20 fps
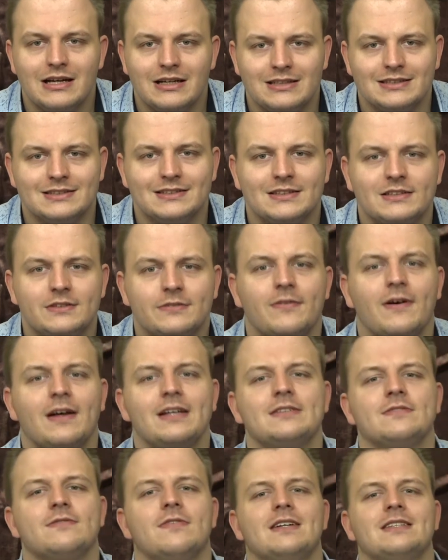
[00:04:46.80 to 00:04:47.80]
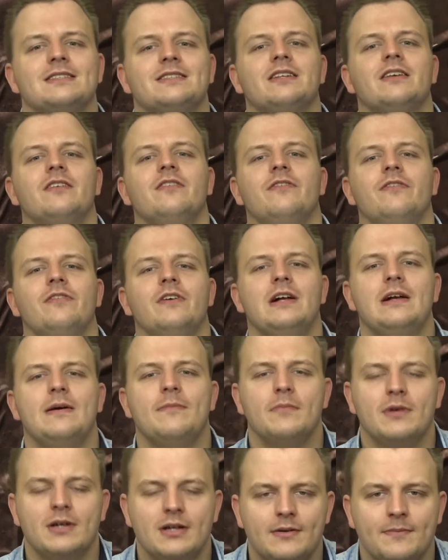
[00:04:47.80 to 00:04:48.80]
Das ist was, was den
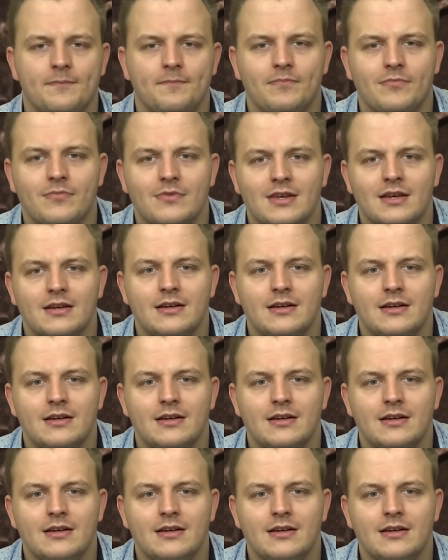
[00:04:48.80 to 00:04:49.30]
Film ähm,